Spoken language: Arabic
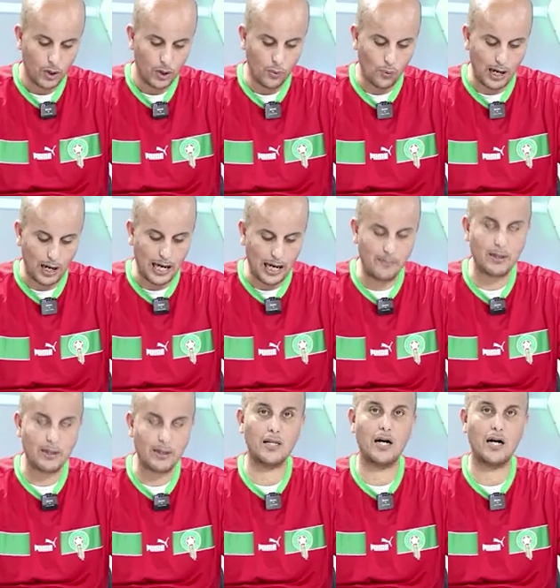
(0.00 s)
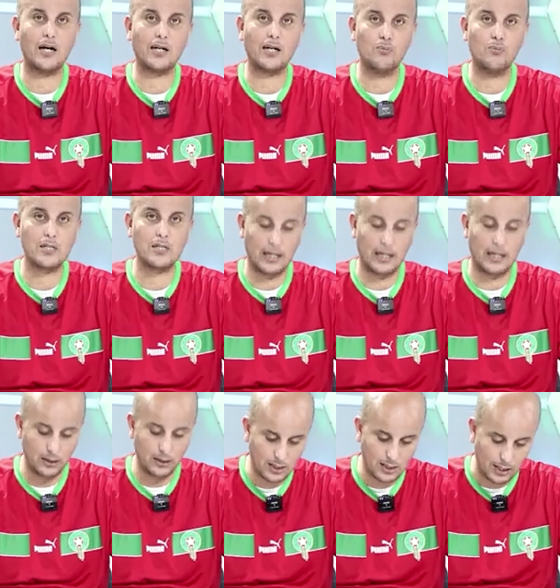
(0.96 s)
وأحمد طه كمساعد
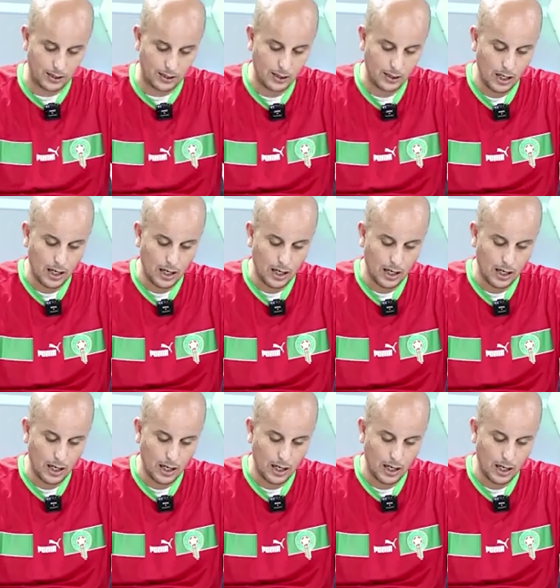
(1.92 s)
ثاني